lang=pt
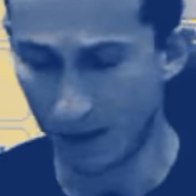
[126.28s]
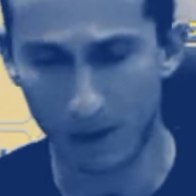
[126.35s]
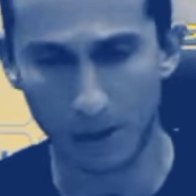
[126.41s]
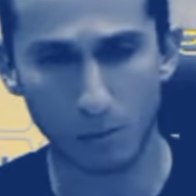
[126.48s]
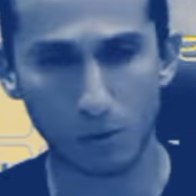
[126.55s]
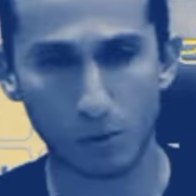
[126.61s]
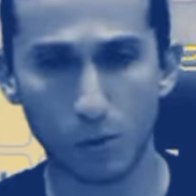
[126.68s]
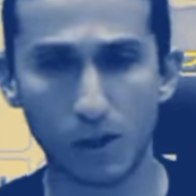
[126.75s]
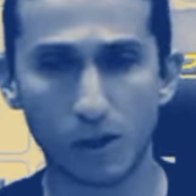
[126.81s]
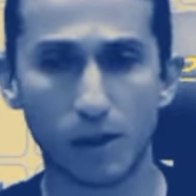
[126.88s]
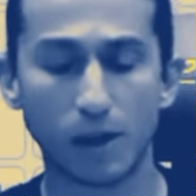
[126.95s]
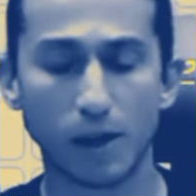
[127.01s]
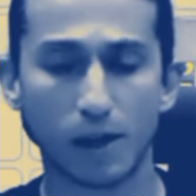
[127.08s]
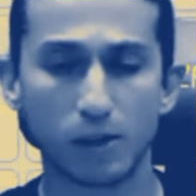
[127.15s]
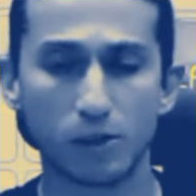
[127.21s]
a equipe do
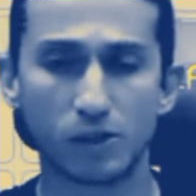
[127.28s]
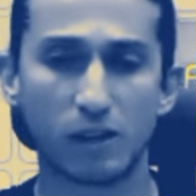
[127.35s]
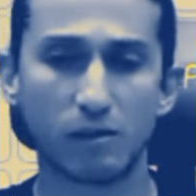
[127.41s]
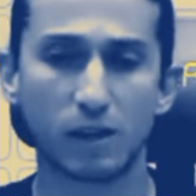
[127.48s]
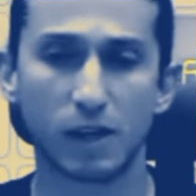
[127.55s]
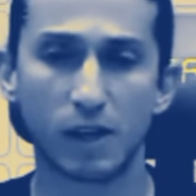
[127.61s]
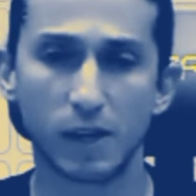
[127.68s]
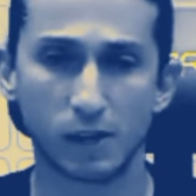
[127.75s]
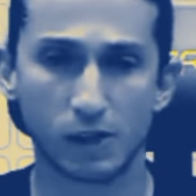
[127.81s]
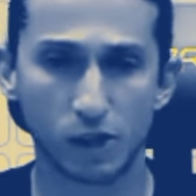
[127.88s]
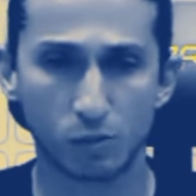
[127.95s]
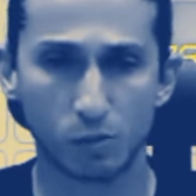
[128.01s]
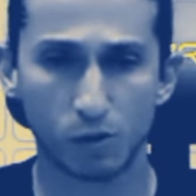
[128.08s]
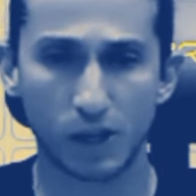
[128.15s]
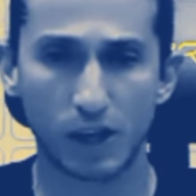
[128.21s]
Inter, e acreditava que a
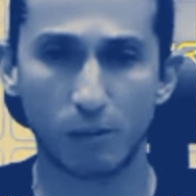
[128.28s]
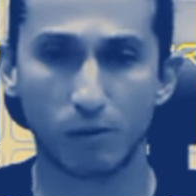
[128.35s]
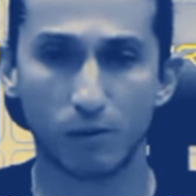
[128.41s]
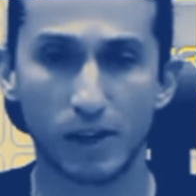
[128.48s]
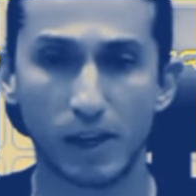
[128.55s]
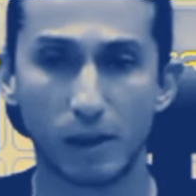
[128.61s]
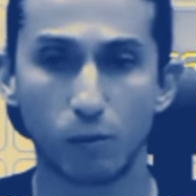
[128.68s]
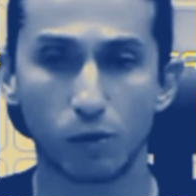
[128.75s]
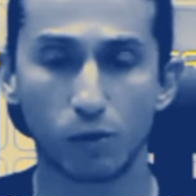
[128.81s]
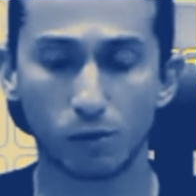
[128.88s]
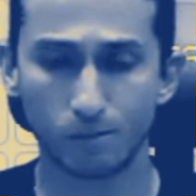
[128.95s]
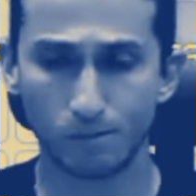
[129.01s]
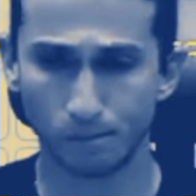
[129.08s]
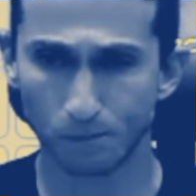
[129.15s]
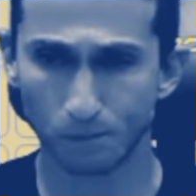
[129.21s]
gente poderia aproveitar
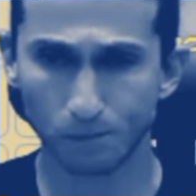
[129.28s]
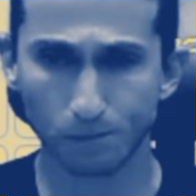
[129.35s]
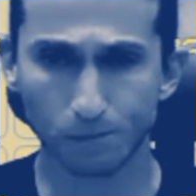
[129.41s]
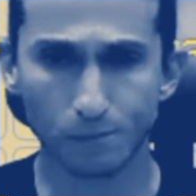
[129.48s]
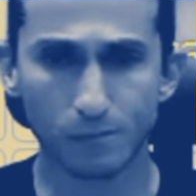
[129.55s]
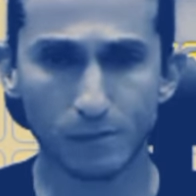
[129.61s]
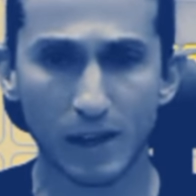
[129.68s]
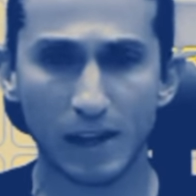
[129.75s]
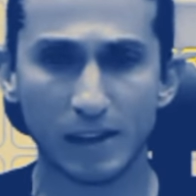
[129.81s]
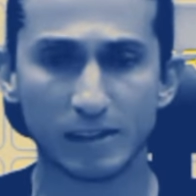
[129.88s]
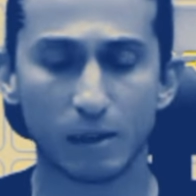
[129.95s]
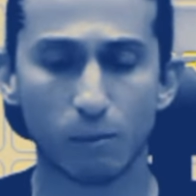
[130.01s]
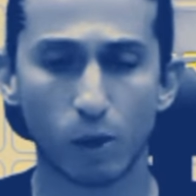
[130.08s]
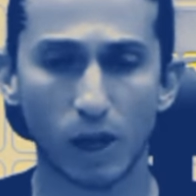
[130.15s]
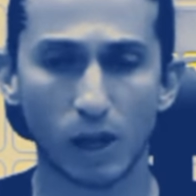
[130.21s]
muito
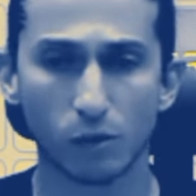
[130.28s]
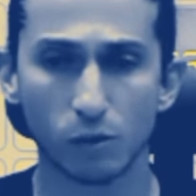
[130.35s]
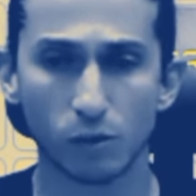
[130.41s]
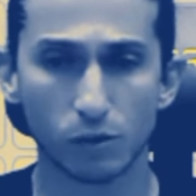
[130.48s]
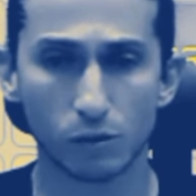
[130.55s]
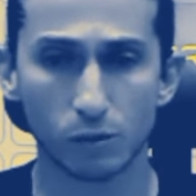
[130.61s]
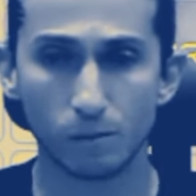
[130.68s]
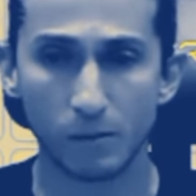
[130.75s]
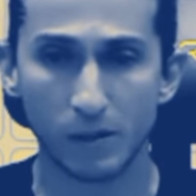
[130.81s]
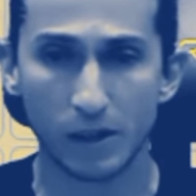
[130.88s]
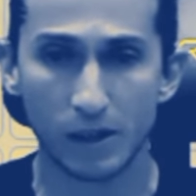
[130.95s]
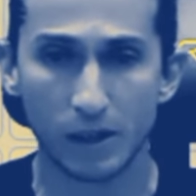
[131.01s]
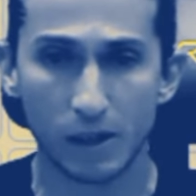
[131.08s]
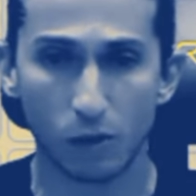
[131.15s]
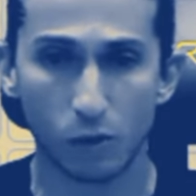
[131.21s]
essa bola no,
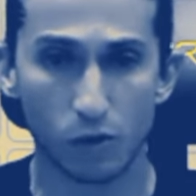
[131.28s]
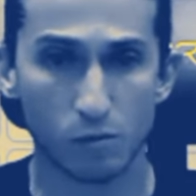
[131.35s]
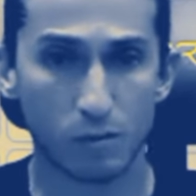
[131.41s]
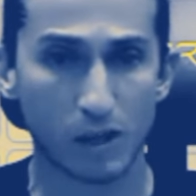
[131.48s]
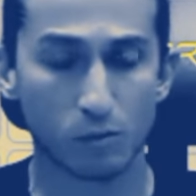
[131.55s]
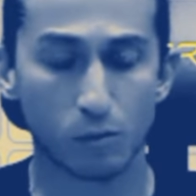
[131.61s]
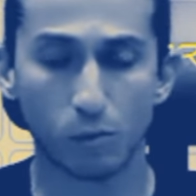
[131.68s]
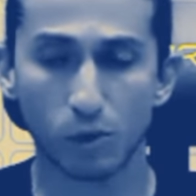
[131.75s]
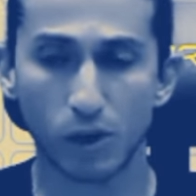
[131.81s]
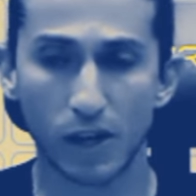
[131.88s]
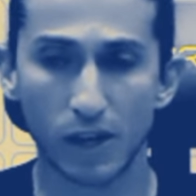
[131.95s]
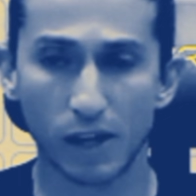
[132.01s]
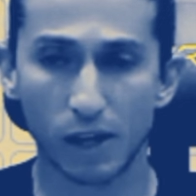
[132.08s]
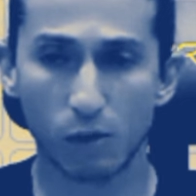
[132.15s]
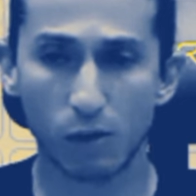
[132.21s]
no espaço para o Bruno
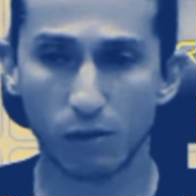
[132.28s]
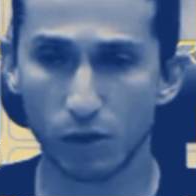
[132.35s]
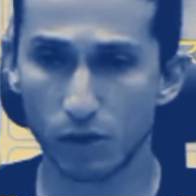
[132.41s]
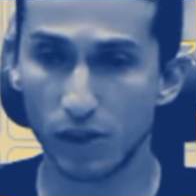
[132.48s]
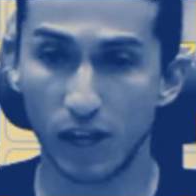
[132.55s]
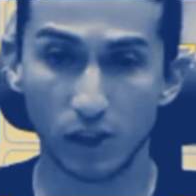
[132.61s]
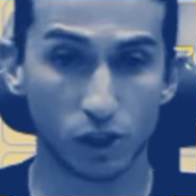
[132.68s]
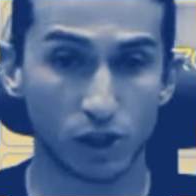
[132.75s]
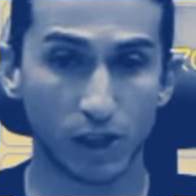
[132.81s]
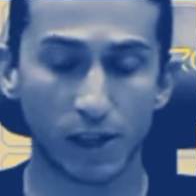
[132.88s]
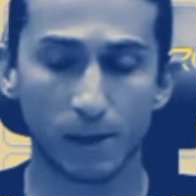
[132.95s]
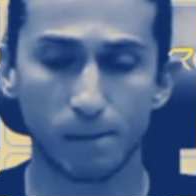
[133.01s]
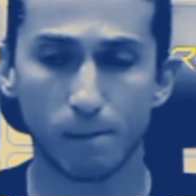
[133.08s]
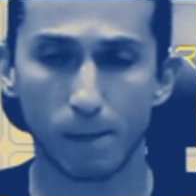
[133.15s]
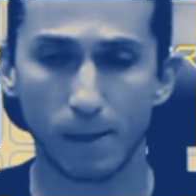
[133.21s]
Henrique com a velocidade
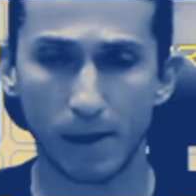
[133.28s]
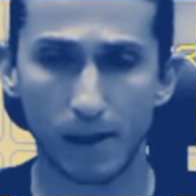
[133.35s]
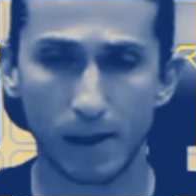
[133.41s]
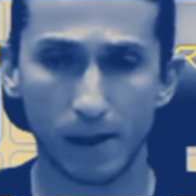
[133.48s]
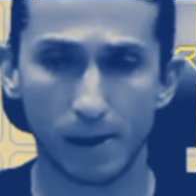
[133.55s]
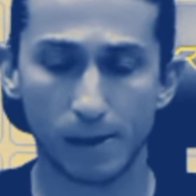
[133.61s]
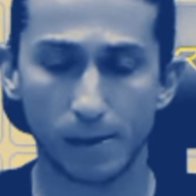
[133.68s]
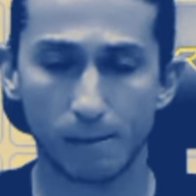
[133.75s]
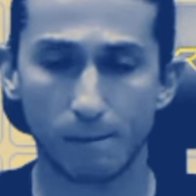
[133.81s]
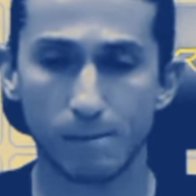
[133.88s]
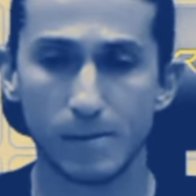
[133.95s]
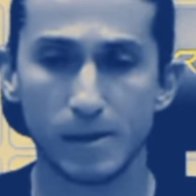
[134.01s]
dele e,